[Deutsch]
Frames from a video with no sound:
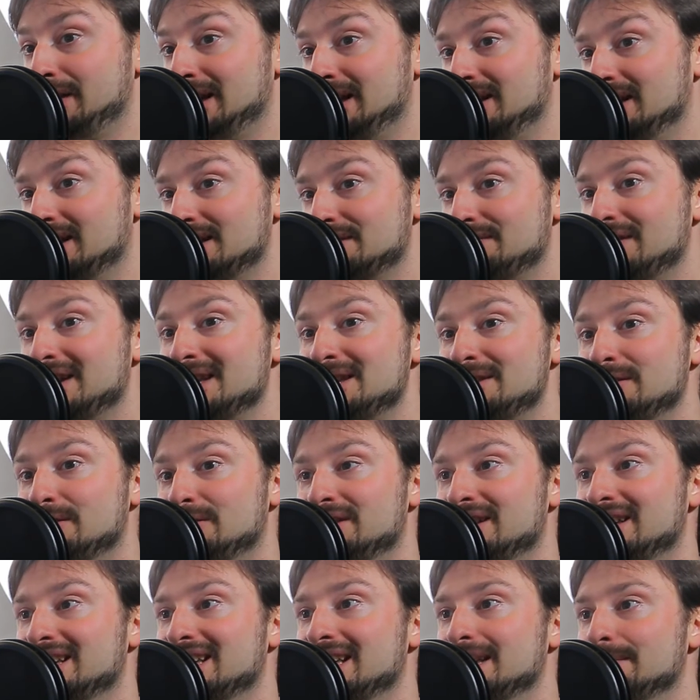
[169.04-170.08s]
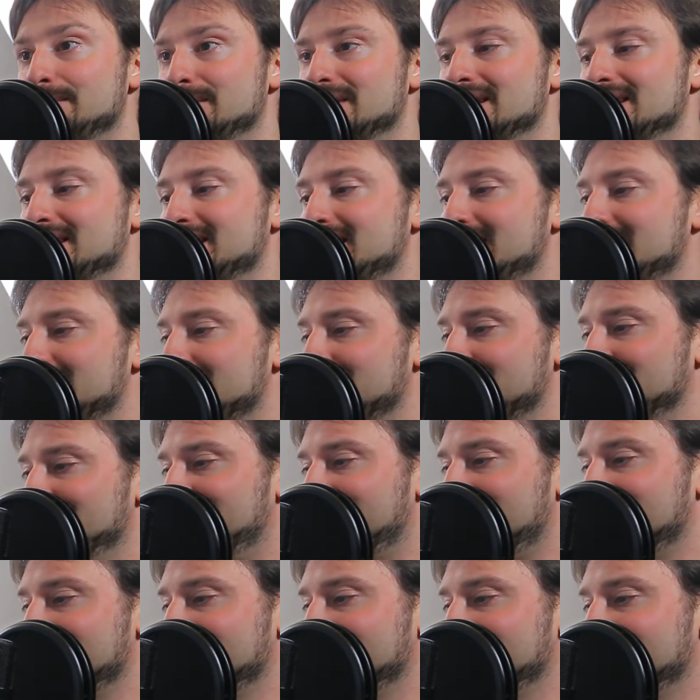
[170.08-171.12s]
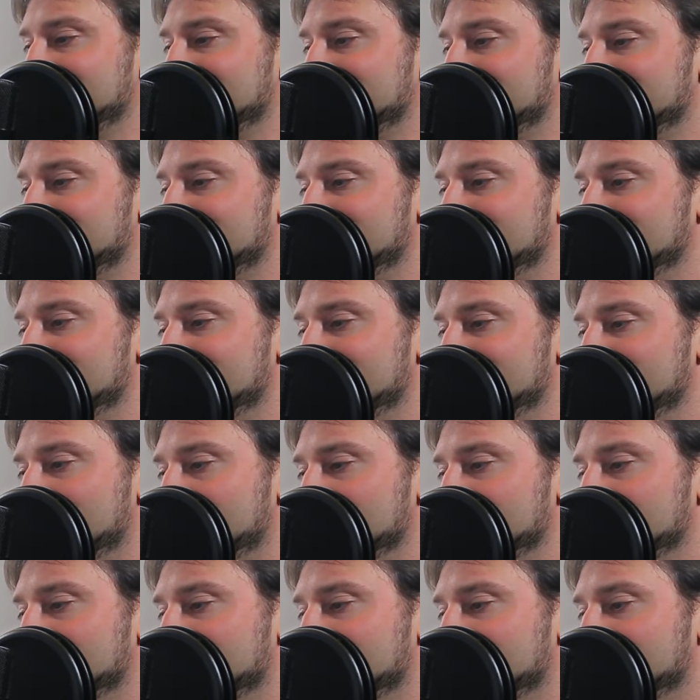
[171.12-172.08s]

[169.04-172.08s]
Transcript: FLX-Version gibt es zwei Low